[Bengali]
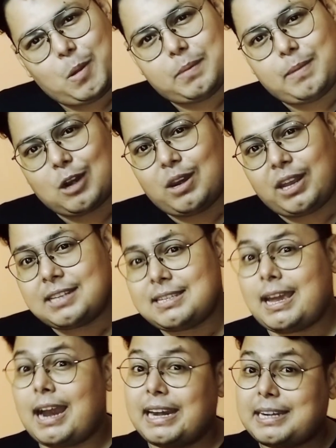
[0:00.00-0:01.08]
আমার ভালো লেগেছে
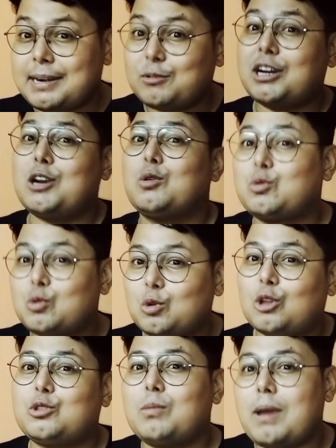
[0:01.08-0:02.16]
আর এটার মধ্যে একটা
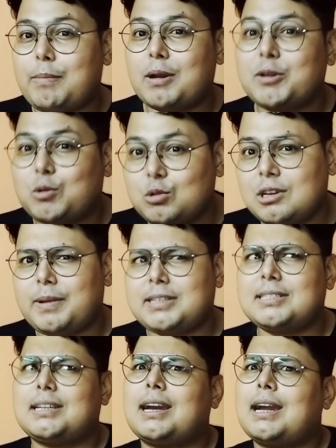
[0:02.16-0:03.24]
নতুনত্ব ব্যাপার আমি খুঁজে পেয়েছি
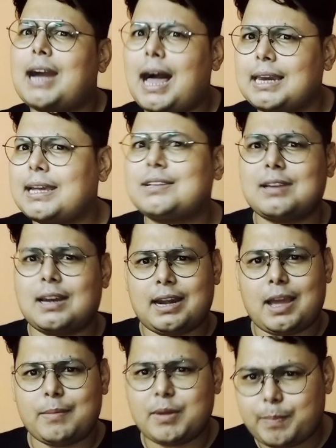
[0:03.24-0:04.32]
যেটা কালকের ট্রেলারে
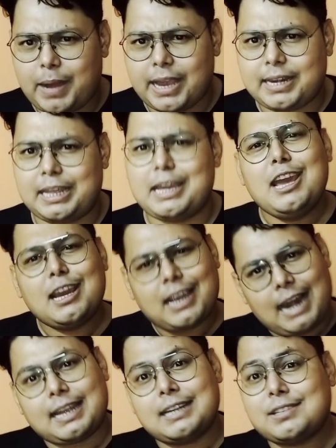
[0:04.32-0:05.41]
আমি পাইনি
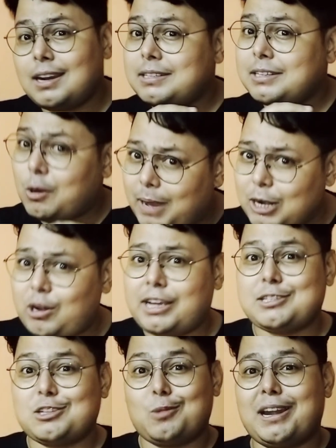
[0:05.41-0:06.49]
কালকের ট্রেলারটাও ভালো
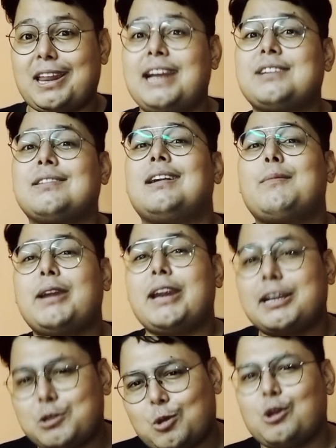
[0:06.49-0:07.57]
লেগেছিলো বাট এই ট্রেলারটা আমার
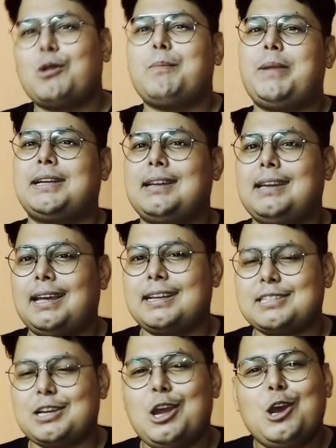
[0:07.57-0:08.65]
একটু হলেও বেটার লেগেছে